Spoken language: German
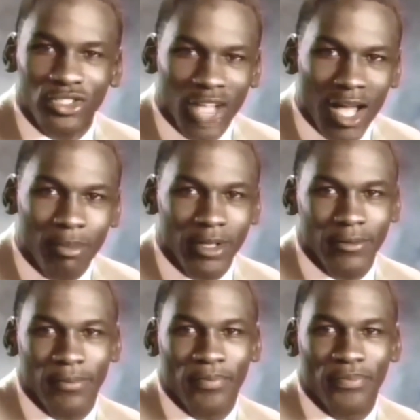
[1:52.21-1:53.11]
Stop it.
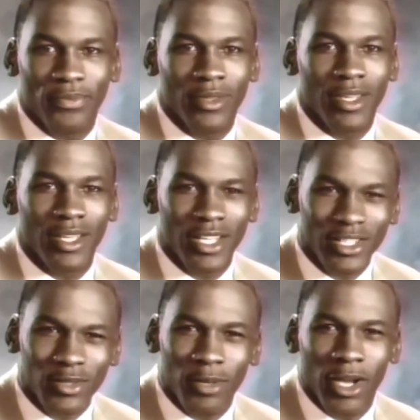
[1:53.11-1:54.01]

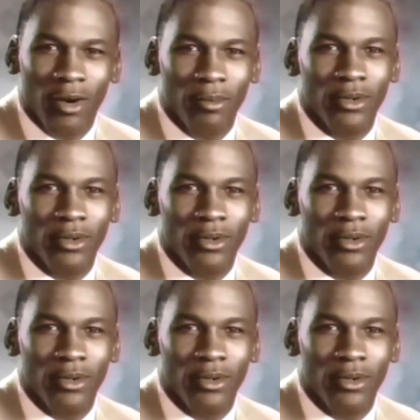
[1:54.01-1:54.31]
Get some help.